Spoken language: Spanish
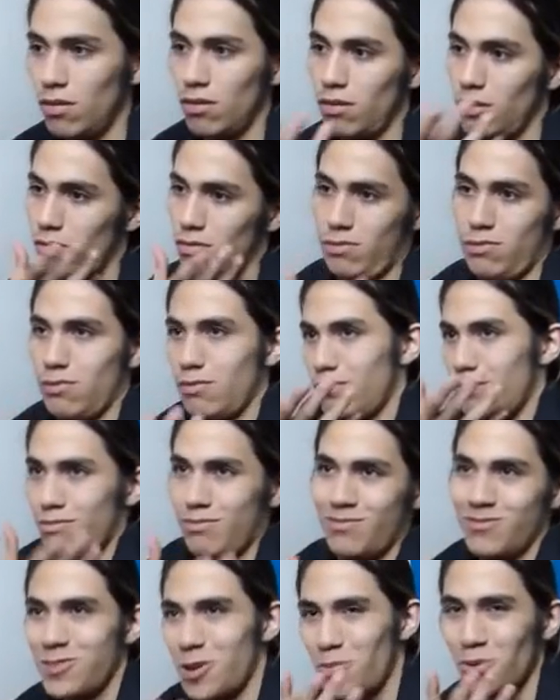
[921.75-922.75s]
Eh,
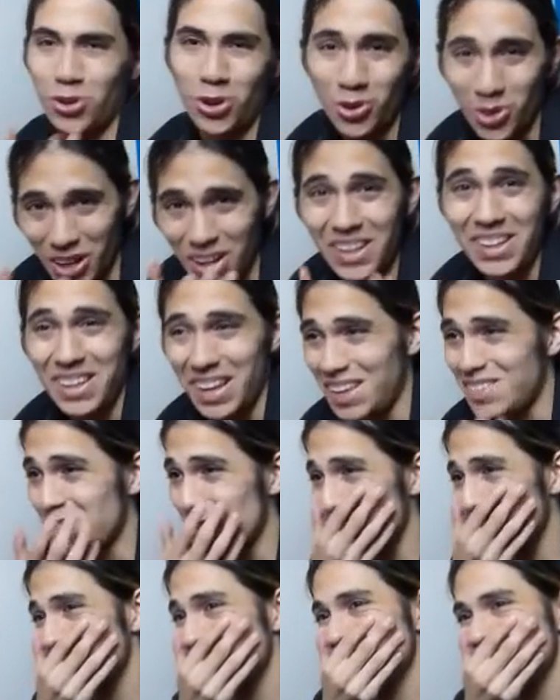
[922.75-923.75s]
se puso
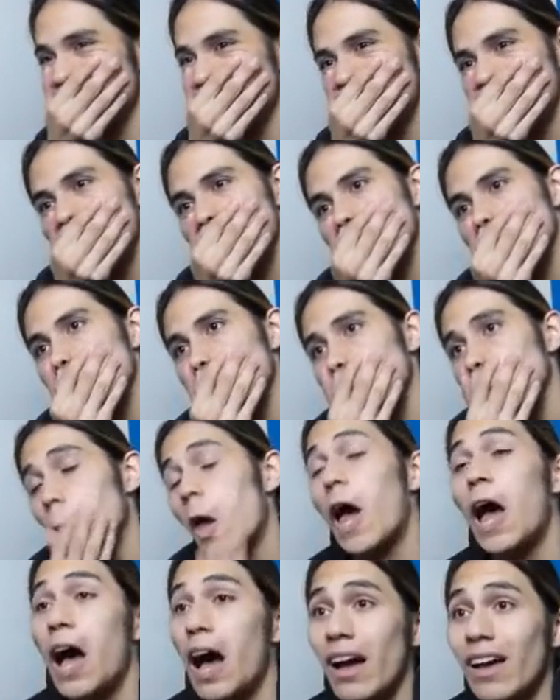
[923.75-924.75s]
triste,
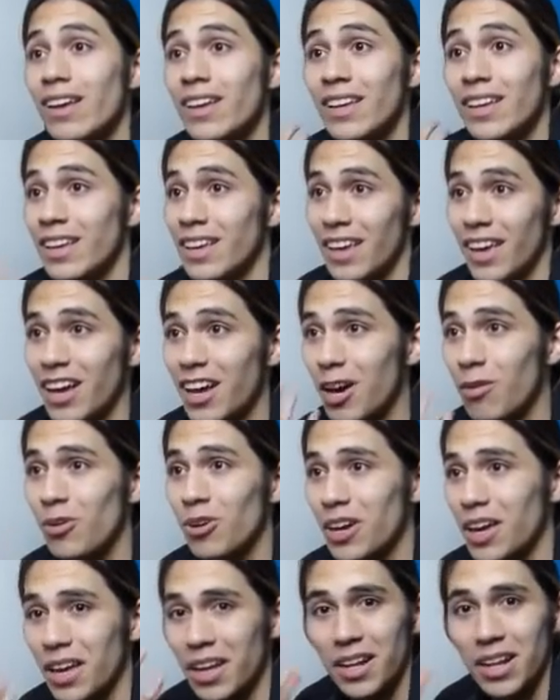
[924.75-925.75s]
¡Ah! es
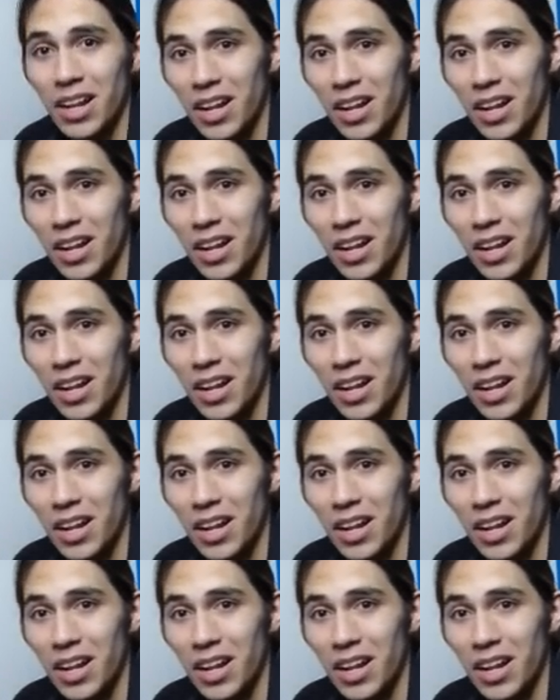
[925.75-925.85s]
como